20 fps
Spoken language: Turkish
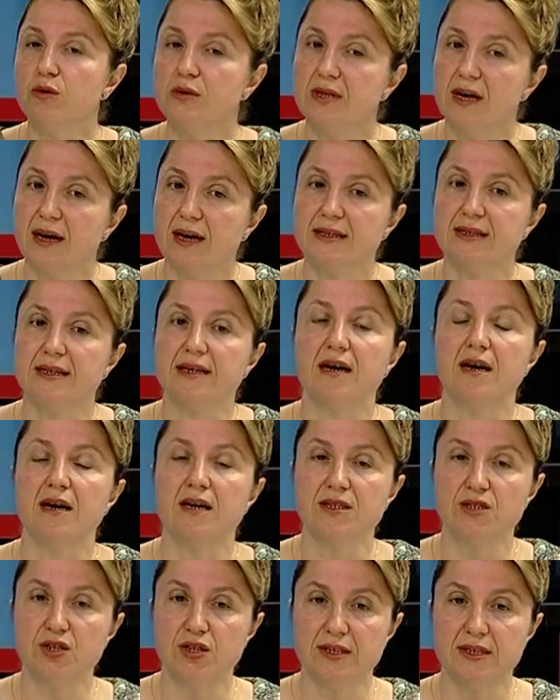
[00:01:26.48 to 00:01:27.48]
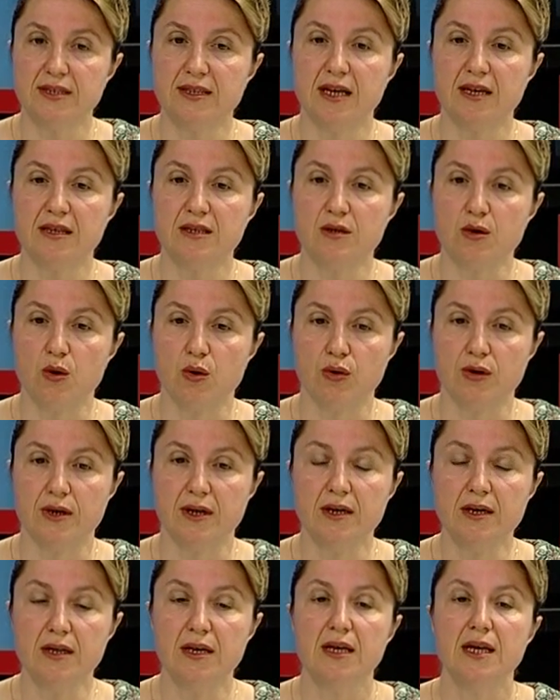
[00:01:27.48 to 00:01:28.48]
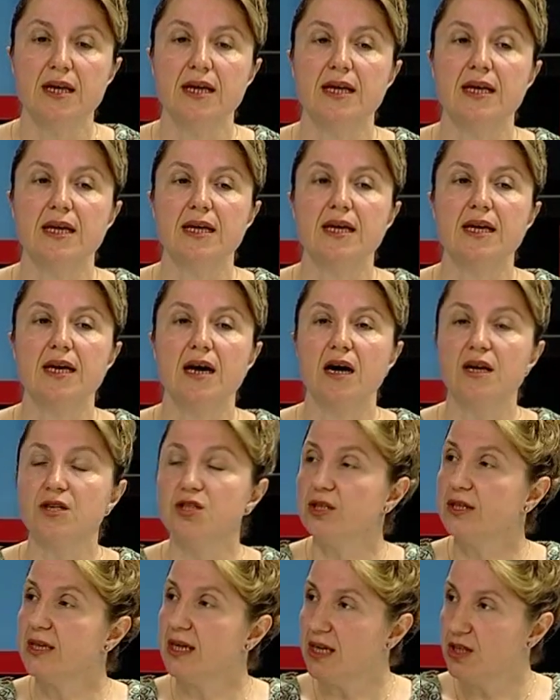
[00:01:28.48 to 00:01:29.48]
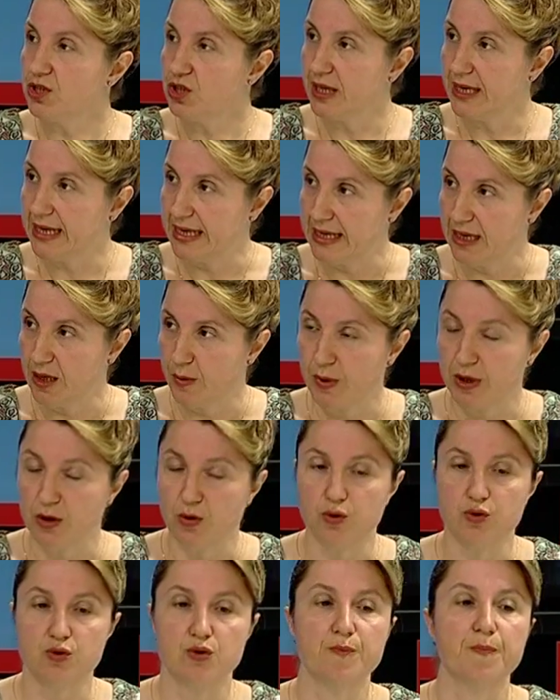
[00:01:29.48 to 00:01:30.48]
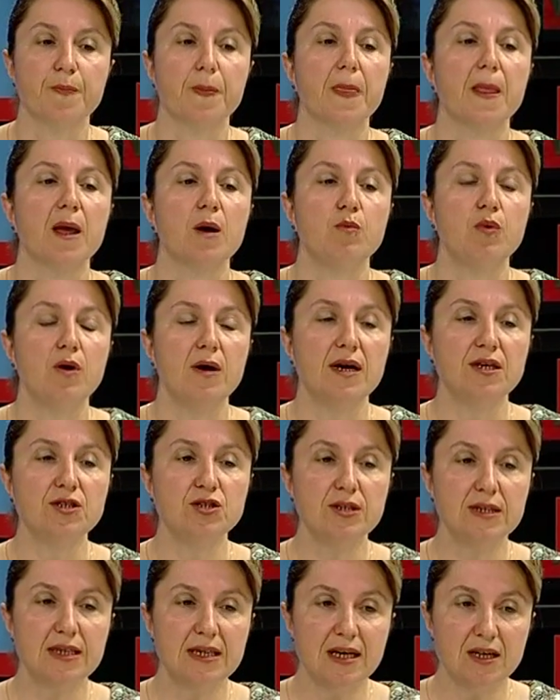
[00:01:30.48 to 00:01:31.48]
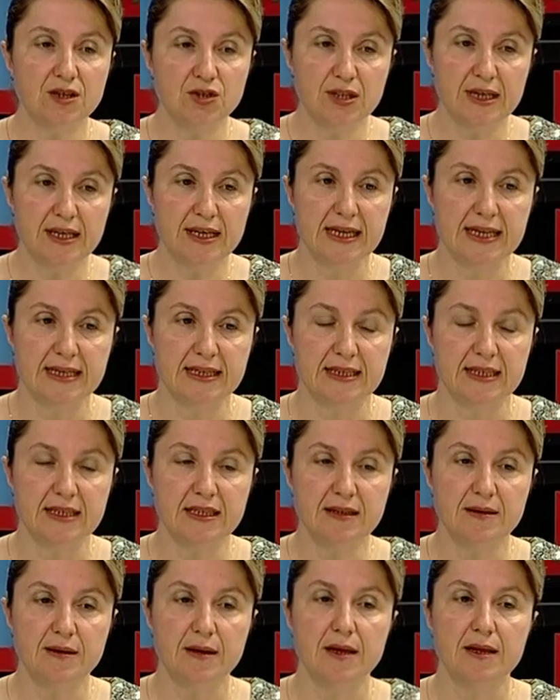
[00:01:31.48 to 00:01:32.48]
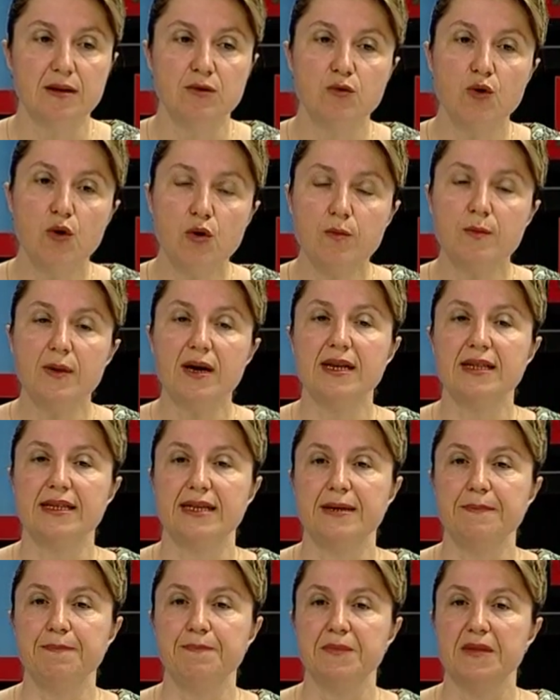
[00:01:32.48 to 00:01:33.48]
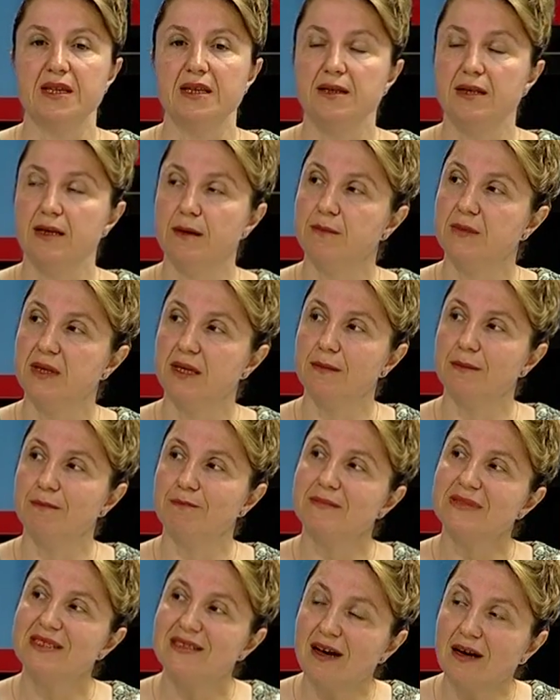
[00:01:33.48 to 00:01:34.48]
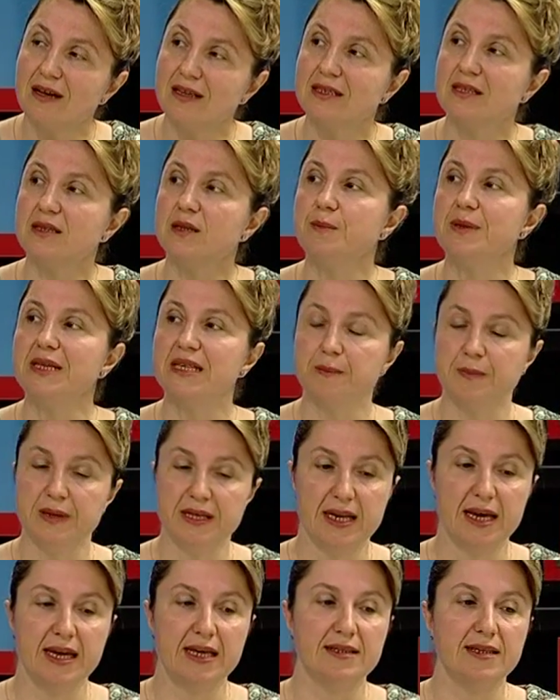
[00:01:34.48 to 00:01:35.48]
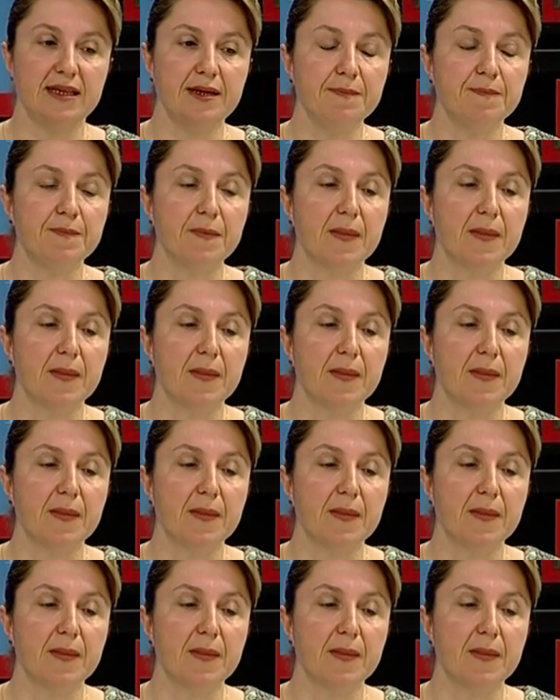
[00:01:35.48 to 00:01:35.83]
saatlik açlıktan sonra e, açlık kan şekerine bakıyoruz. Bu açlık kan şekerinin normalde diyelim ki sağlıklı bir bireyde